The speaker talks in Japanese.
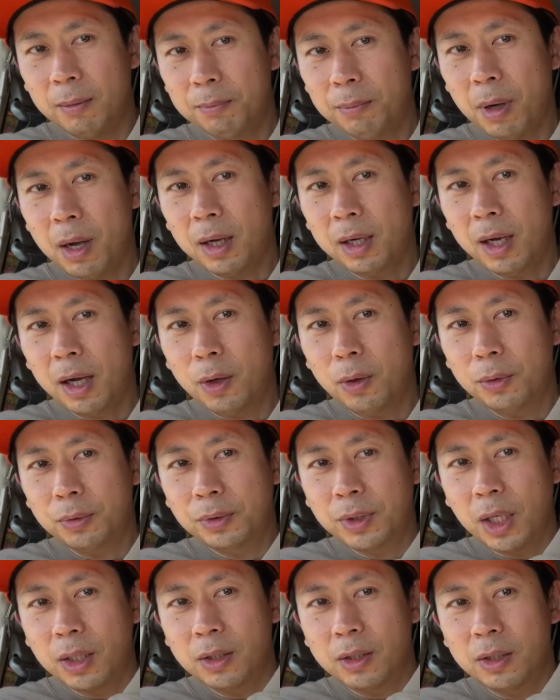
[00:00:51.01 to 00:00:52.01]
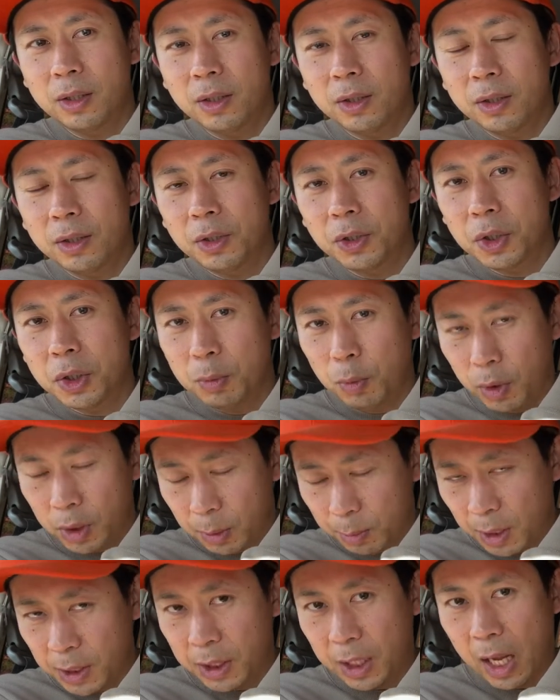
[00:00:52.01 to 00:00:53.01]
パーカーを2つ注文
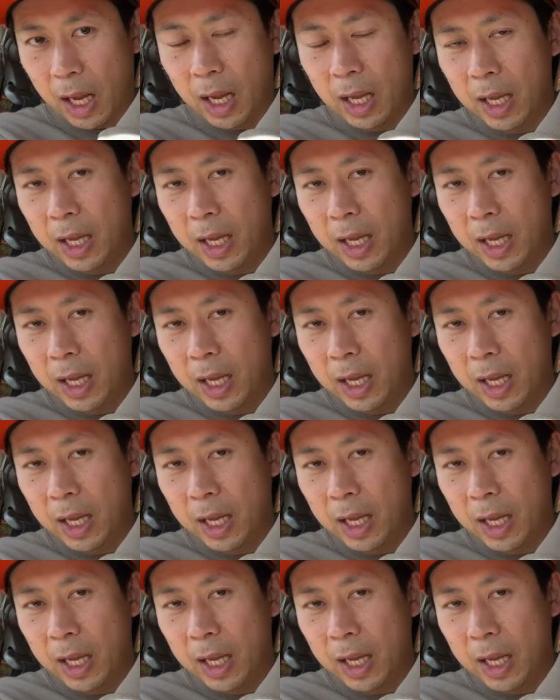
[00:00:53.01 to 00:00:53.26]
しました。